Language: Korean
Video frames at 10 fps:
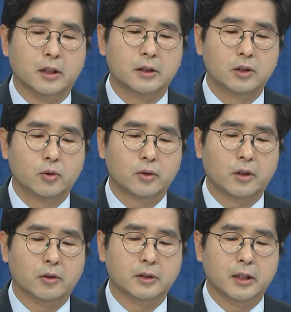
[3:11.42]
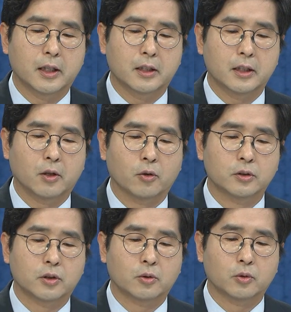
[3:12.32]
신용 경색이 어느
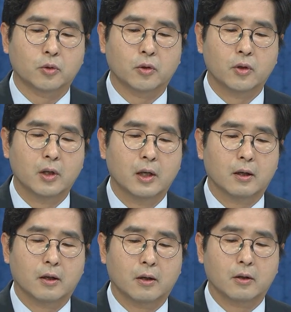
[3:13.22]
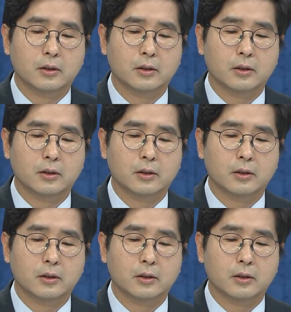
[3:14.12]
정도 어,